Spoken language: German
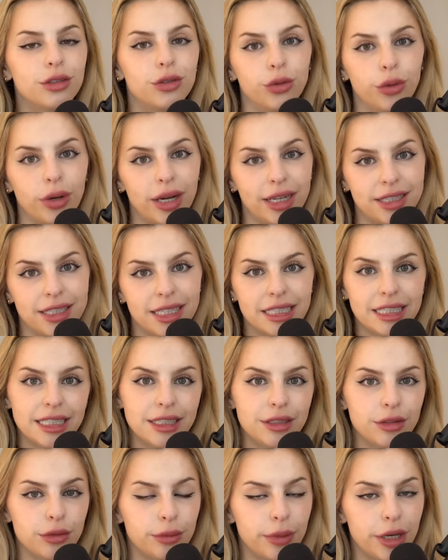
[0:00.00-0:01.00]
So erzählt sie
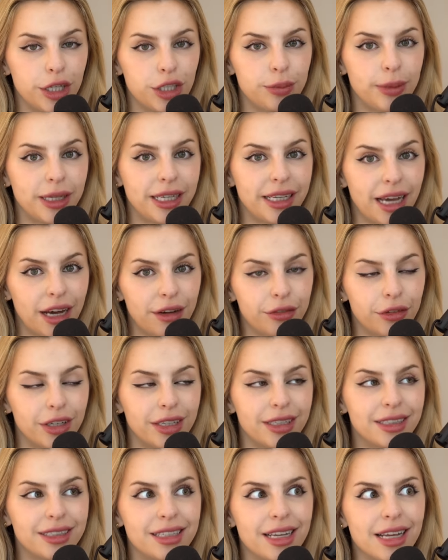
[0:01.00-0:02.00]
zum Beispiel
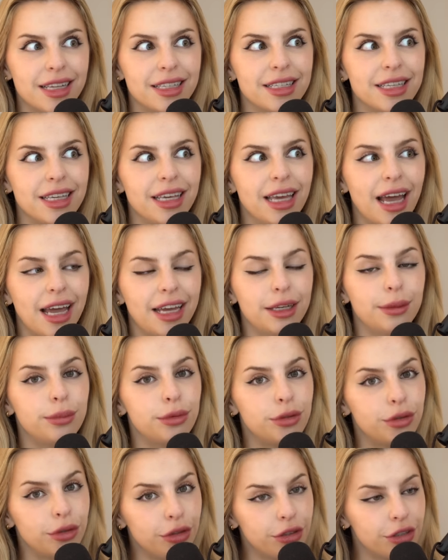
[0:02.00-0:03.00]
davon, dass sie eine
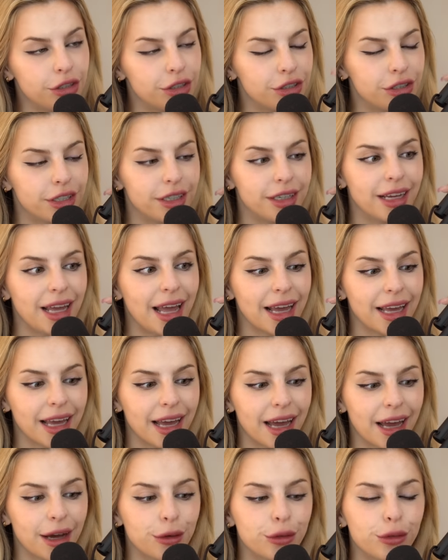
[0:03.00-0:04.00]
psychische
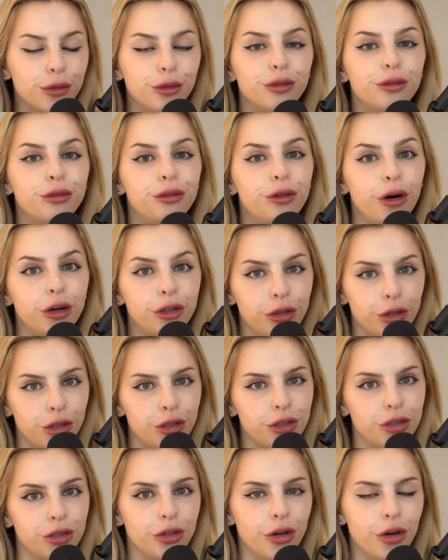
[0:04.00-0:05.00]
Erkrankung
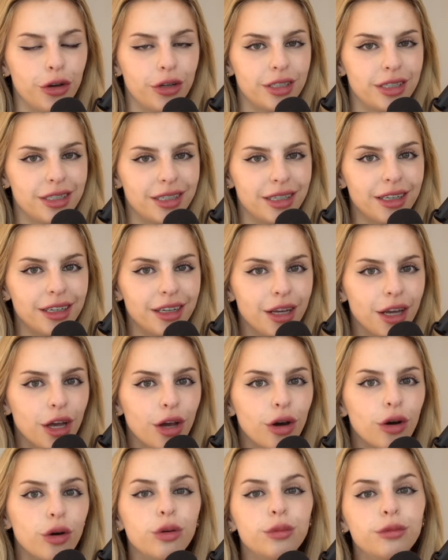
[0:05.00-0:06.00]
vortäuschen könnte,
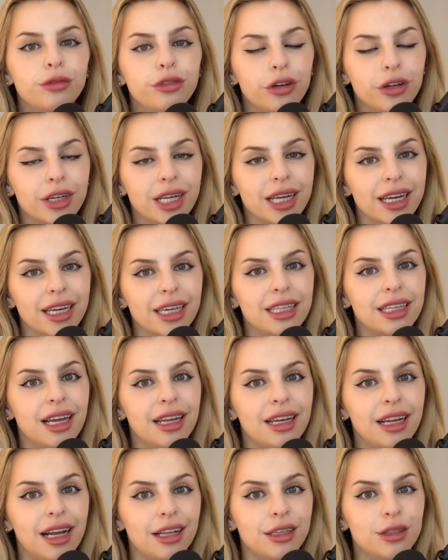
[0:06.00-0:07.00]
um vor Gericht
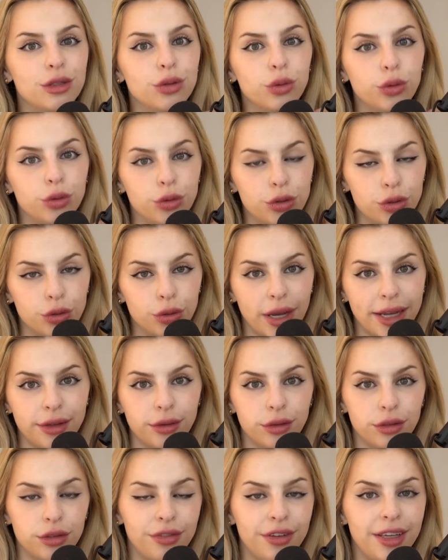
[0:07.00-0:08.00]
dann als
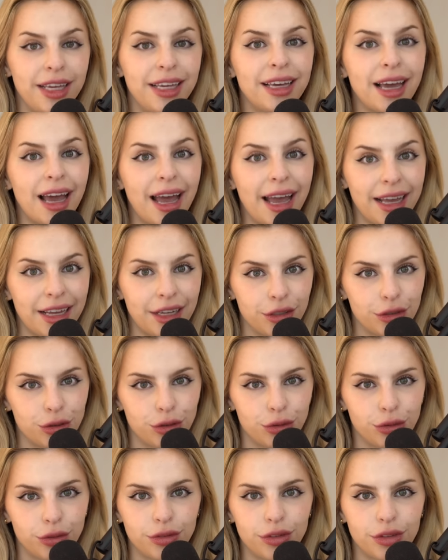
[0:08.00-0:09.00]
unzurechnungsfähig
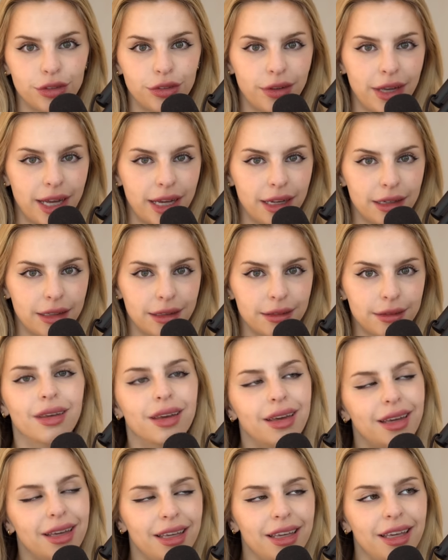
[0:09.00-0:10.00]
eingestuft zu werden.
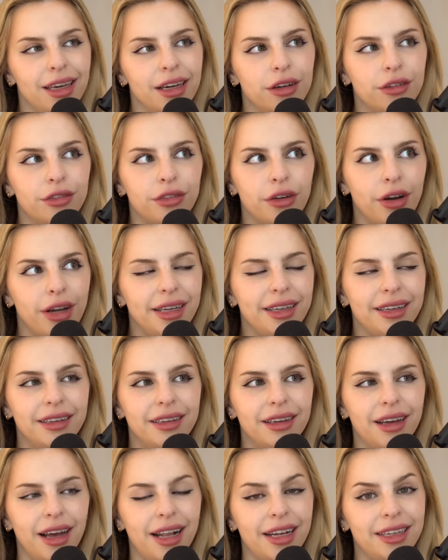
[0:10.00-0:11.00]
Ihre
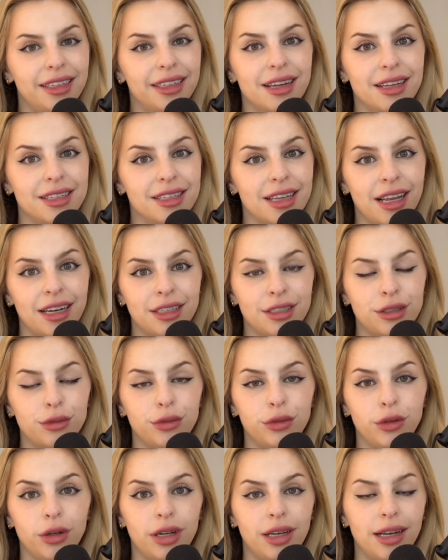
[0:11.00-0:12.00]
Freunde halten das alles
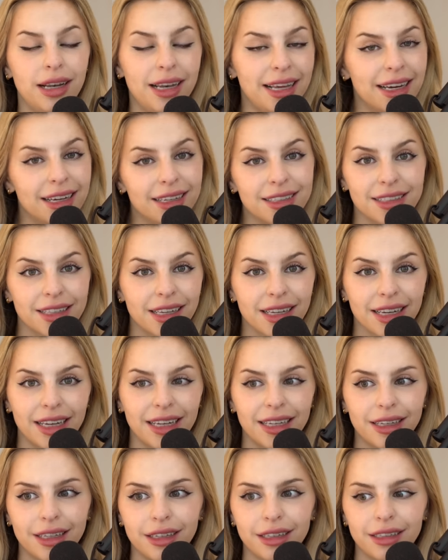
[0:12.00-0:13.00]
für leeres
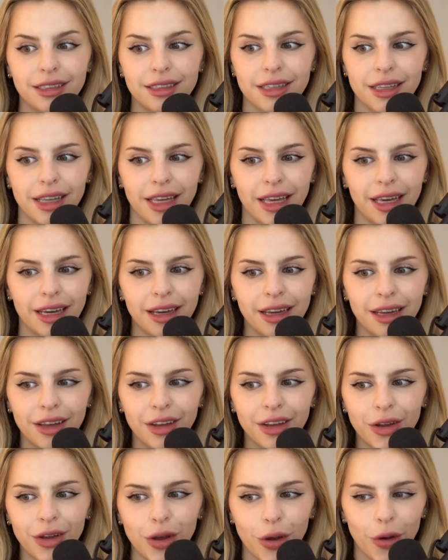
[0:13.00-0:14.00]
Gerede, sie
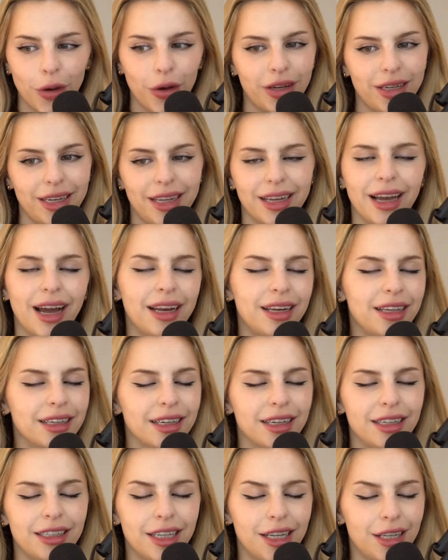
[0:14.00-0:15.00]
hören ihr gar
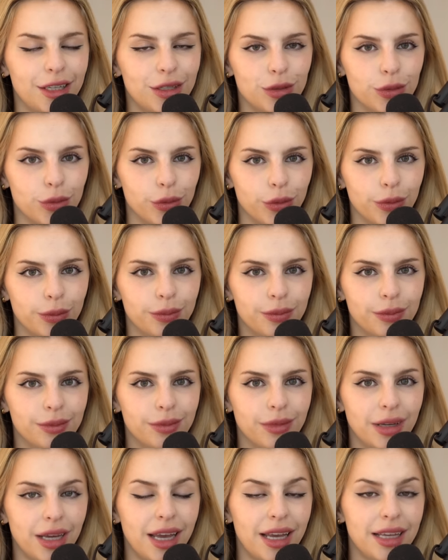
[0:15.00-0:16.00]
nicht richtig zu.
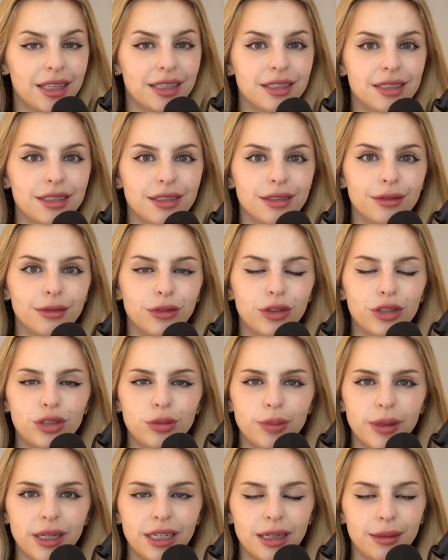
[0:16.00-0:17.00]
Es wird
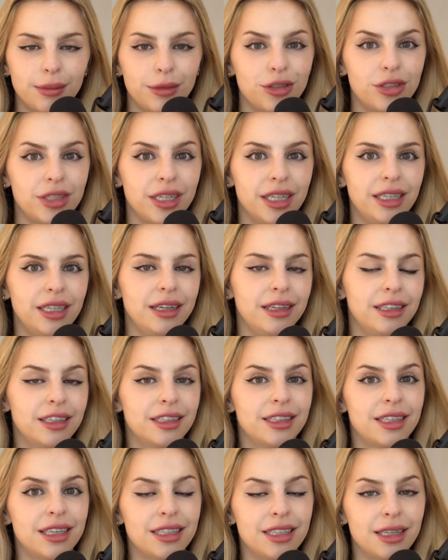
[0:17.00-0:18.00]
später bestätigt,
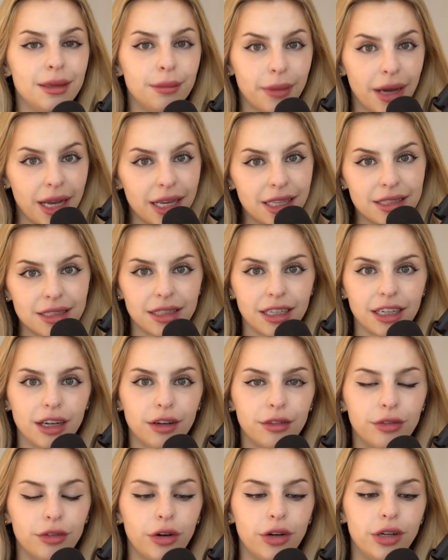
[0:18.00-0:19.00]
dass die meisten
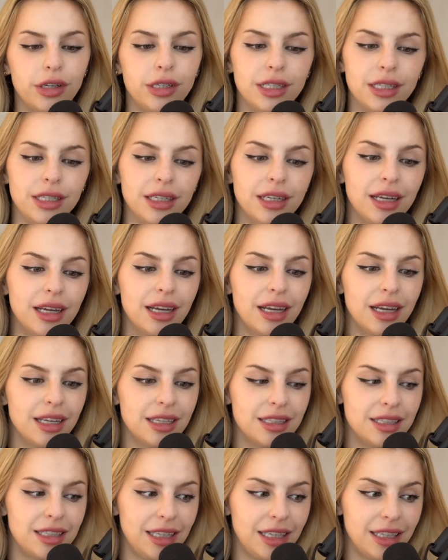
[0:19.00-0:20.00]
ihrer Freunde
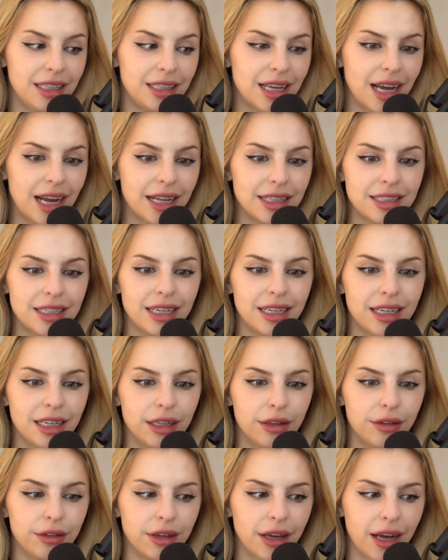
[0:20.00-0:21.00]
sie
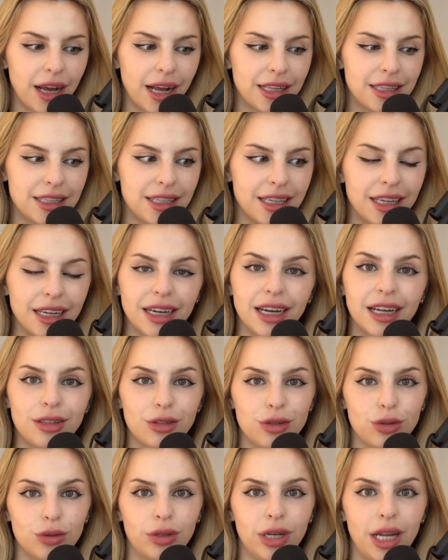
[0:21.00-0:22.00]
tatsächlich als
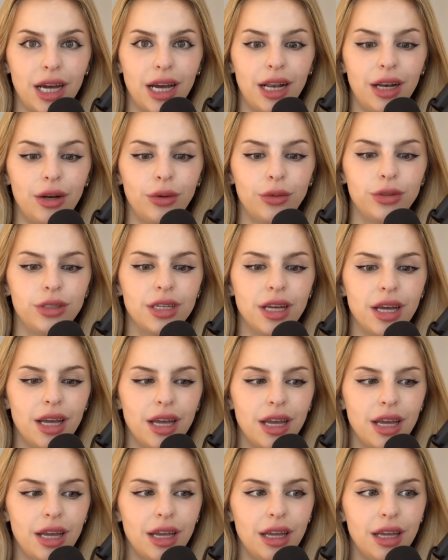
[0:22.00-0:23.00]
irrational und
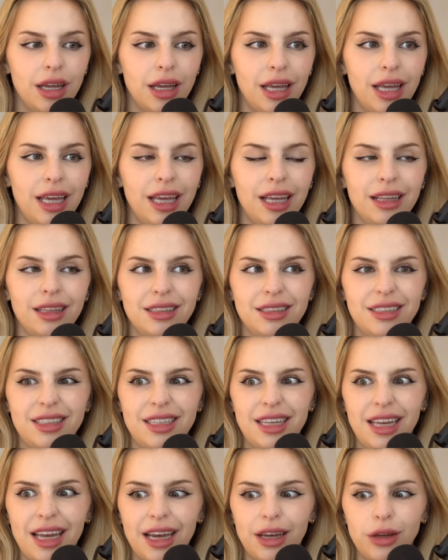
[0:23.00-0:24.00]

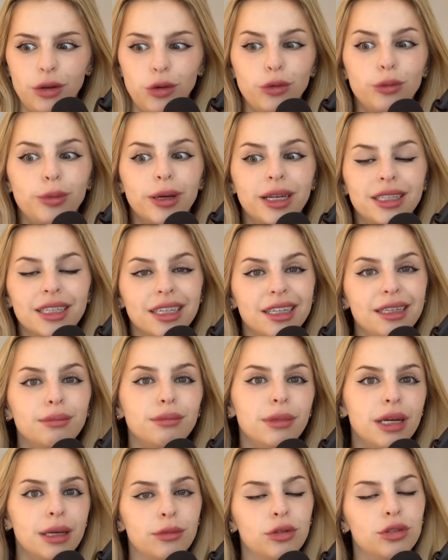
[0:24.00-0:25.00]
sehr
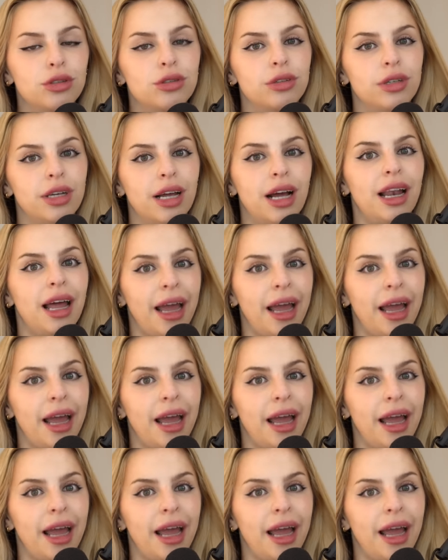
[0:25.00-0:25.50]
übertrieben emotional